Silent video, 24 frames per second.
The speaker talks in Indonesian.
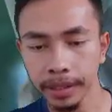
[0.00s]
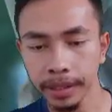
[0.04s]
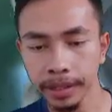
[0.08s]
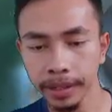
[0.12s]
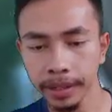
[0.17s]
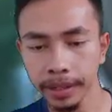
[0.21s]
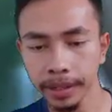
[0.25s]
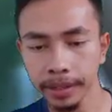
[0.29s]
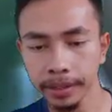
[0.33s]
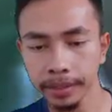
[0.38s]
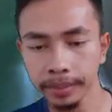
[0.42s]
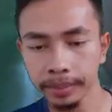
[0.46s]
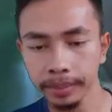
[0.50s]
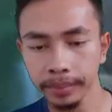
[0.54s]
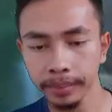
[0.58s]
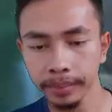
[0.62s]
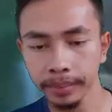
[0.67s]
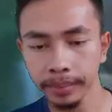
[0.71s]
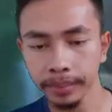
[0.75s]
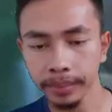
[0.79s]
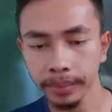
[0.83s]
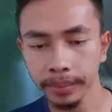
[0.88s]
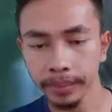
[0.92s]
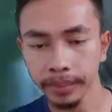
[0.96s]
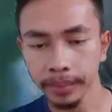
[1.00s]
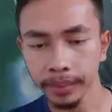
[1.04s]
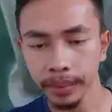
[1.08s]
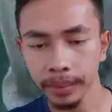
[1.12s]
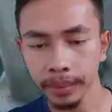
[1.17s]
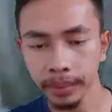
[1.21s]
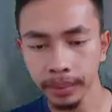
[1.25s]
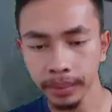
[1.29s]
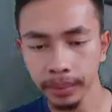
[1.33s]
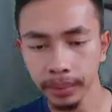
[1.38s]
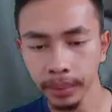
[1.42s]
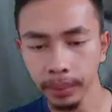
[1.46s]
Critical nggak ya?
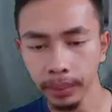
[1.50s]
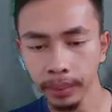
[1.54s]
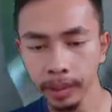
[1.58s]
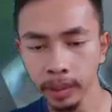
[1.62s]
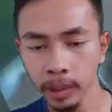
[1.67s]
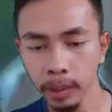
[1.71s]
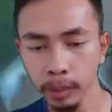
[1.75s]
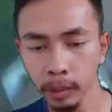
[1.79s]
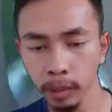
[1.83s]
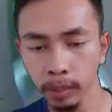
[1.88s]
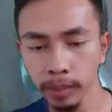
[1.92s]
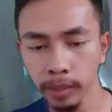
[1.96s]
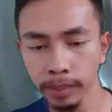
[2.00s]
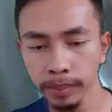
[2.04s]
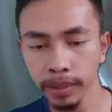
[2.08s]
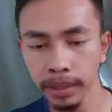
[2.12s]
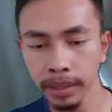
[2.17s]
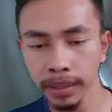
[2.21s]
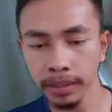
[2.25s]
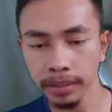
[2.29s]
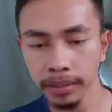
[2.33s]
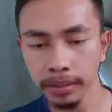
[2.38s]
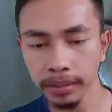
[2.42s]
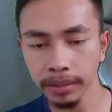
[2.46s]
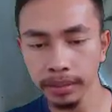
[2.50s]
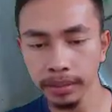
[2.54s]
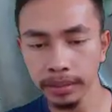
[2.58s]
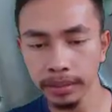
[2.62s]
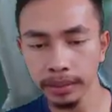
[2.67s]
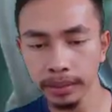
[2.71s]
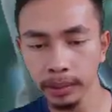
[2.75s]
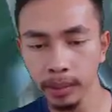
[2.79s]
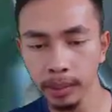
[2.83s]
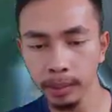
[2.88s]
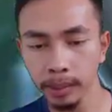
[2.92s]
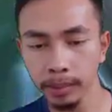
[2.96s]
Oke, okay, no problem ya.
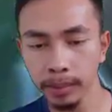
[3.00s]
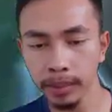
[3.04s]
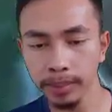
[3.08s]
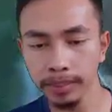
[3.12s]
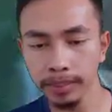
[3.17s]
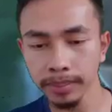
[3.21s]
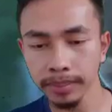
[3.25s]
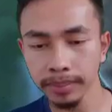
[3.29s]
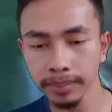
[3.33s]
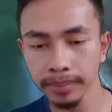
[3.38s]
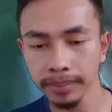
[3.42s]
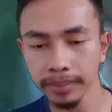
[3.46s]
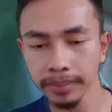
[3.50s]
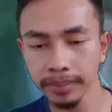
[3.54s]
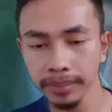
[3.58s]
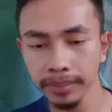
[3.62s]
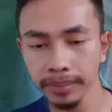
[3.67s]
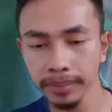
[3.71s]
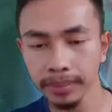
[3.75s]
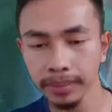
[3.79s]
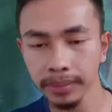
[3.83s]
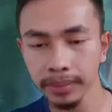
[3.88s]
No problem.